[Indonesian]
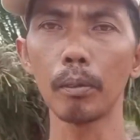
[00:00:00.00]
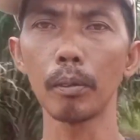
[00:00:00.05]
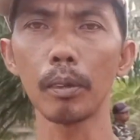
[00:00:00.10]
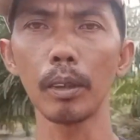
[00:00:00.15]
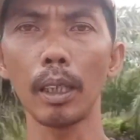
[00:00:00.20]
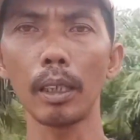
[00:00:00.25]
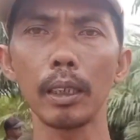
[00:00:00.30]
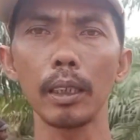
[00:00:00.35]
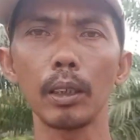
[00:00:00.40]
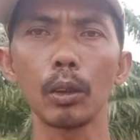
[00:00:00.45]

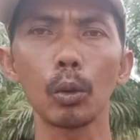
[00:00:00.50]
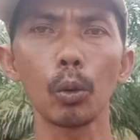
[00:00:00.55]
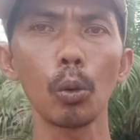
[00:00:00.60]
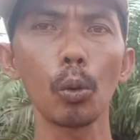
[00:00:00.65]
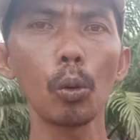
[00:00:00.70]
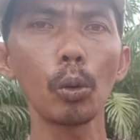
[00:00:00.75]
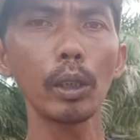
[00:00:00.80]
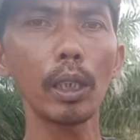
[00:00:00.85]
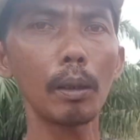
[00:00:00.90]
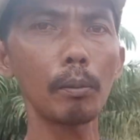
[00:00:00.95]
dan
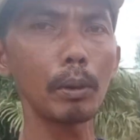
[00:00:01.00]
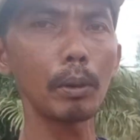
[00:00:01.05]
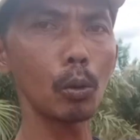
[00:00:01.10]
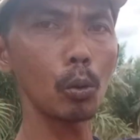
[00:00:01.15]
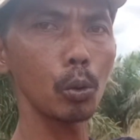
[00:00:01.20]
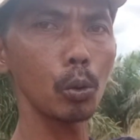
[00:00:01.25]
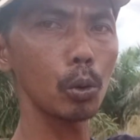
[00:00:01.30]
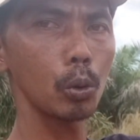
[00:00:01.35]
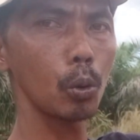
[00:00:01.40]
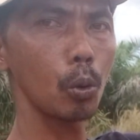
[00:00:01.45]
itu yang
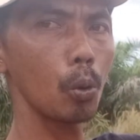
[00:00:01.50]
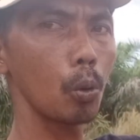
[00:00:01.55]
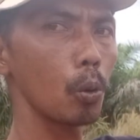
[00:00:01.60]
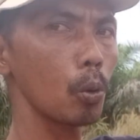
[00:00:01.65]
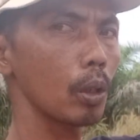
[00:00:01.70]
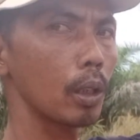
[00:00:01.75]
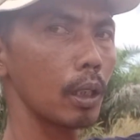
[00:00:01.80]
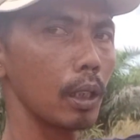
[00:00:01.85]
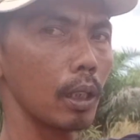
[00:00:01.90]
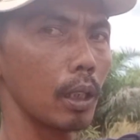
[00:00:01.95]
menuju
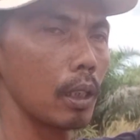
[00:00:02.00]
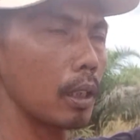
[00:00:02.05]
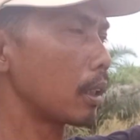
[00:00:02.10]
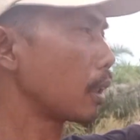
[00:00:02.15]
ke